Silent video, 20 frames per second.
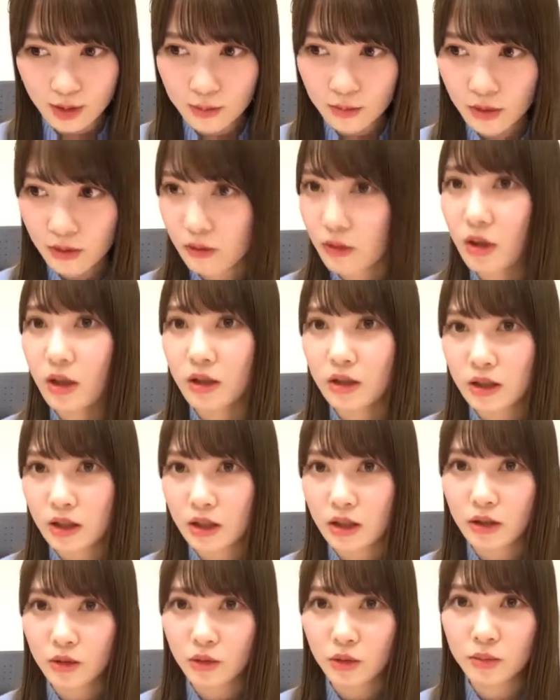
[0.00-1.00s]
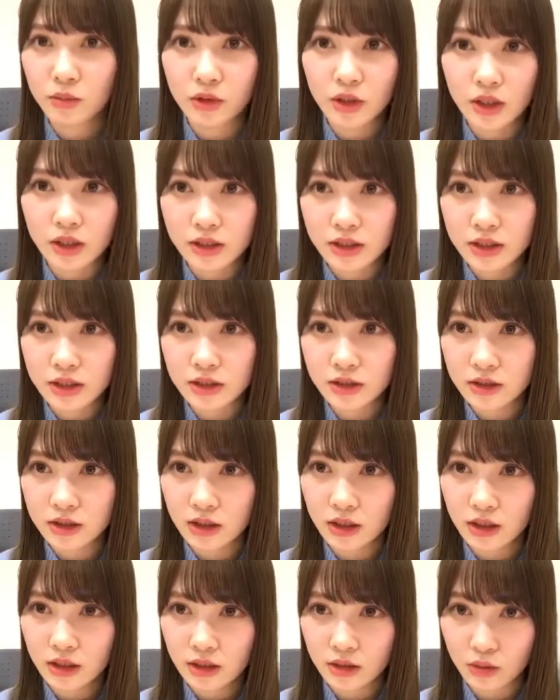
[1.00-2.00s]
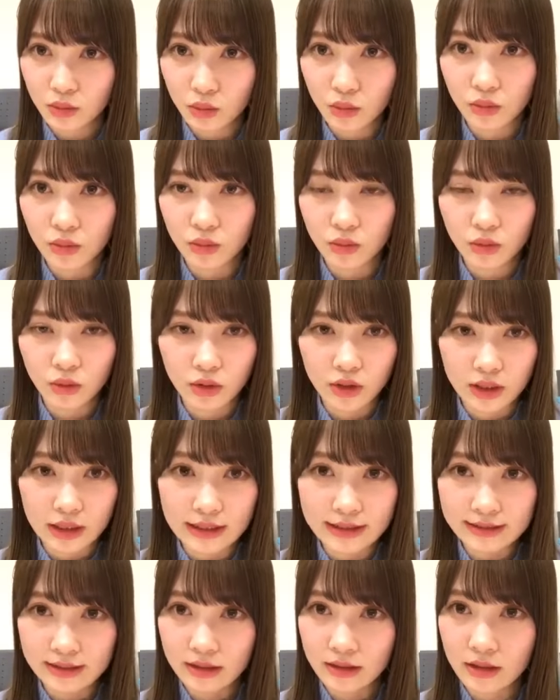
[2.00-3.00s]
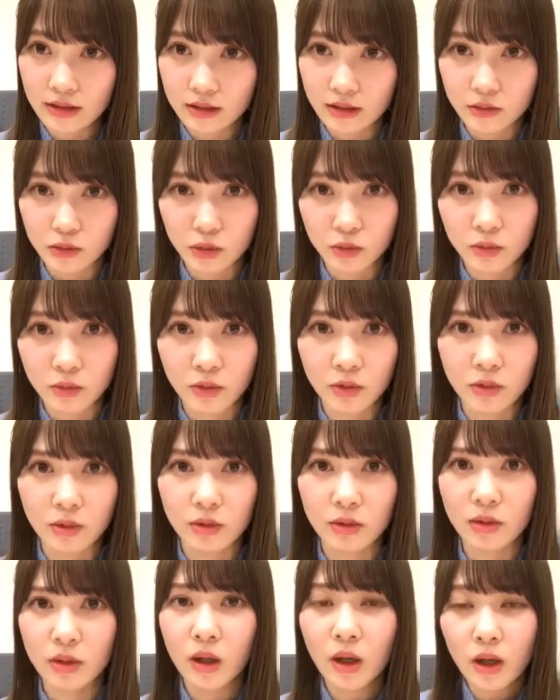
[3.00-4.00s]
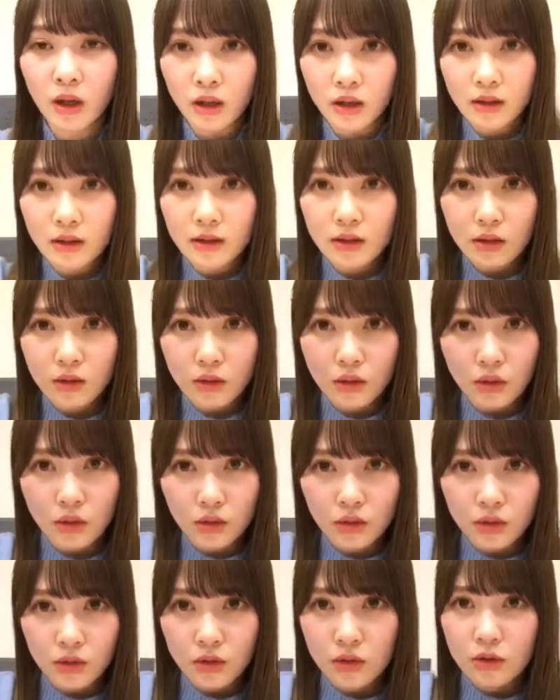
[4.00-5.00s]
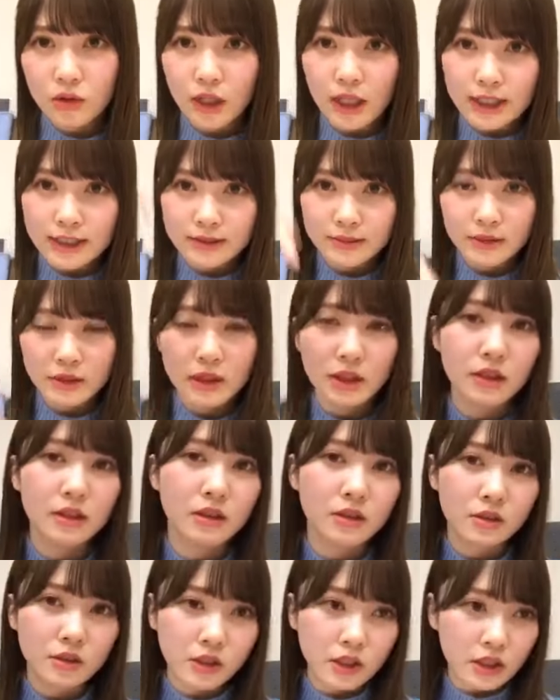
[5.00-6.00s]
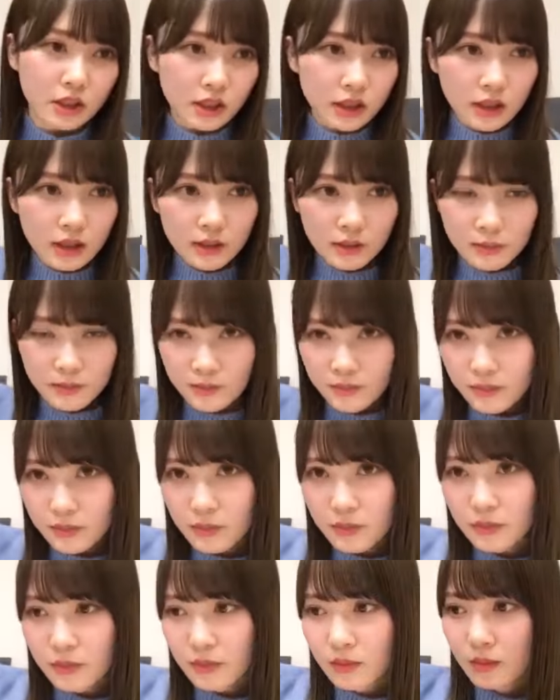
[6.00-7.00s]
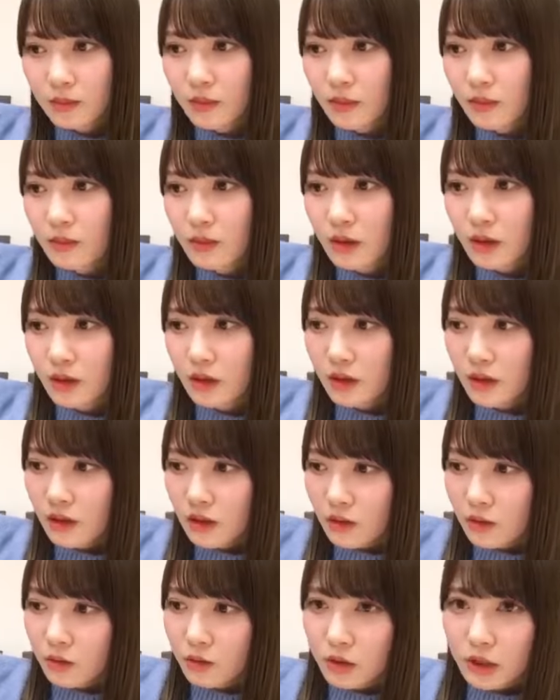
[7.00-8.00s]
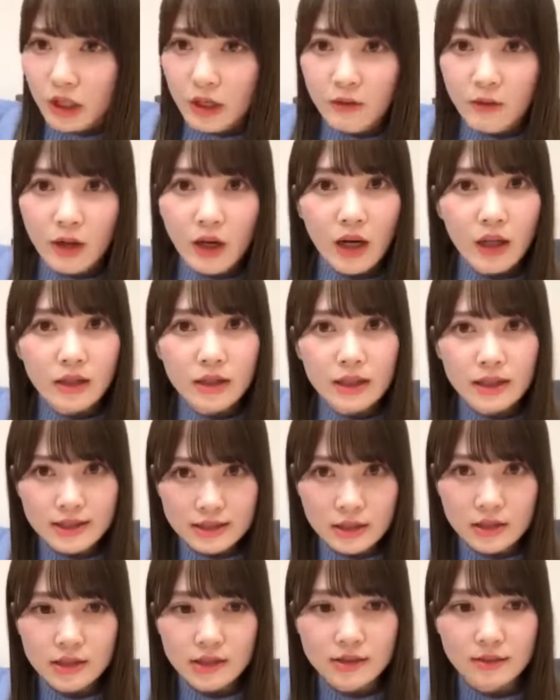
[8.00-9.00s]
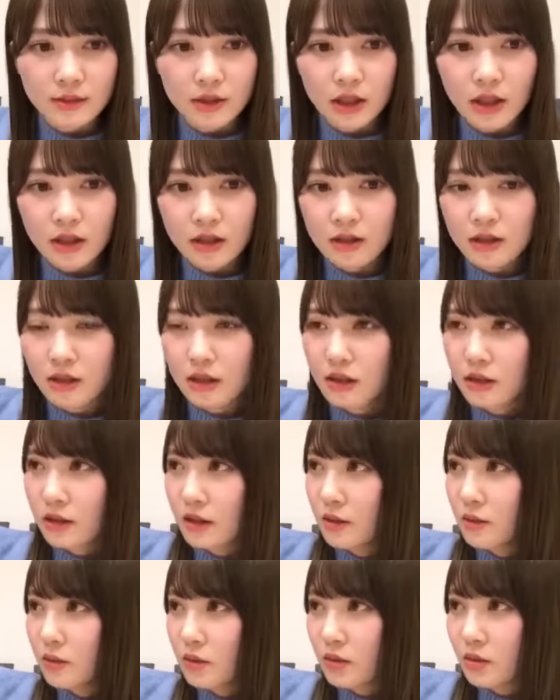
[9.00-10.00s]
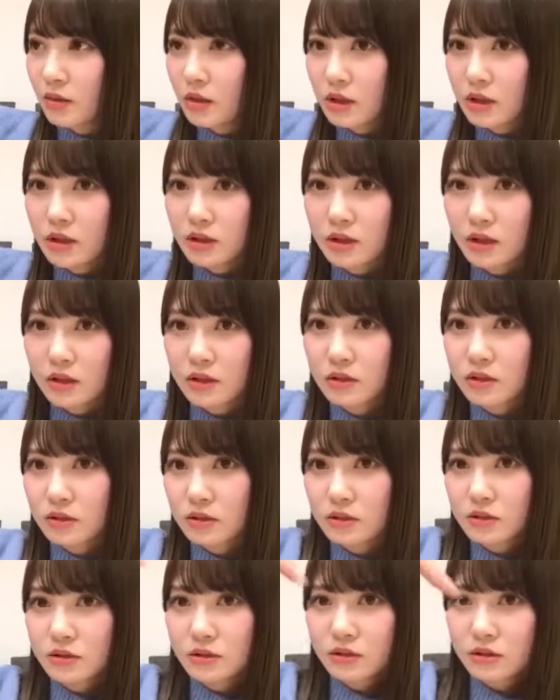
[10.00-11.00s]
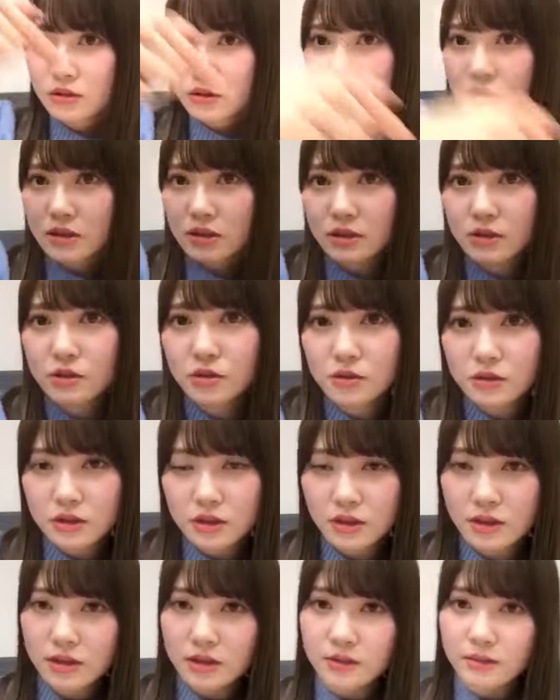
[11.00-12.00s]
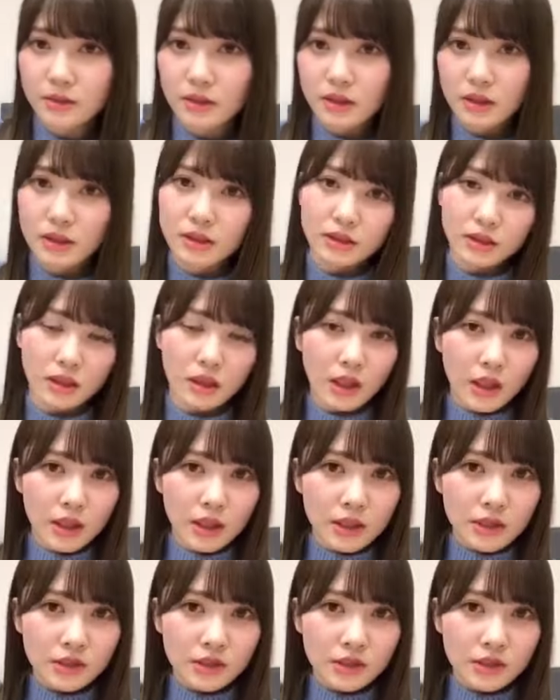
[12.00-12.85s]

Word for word: 今は分かんないけど、昔スキーの天才だったと思う。こう初めてやった時に、こう、いや分かんないじゃん滑り方。でもこうやってさ、スーってさ直線に滑ったらさ、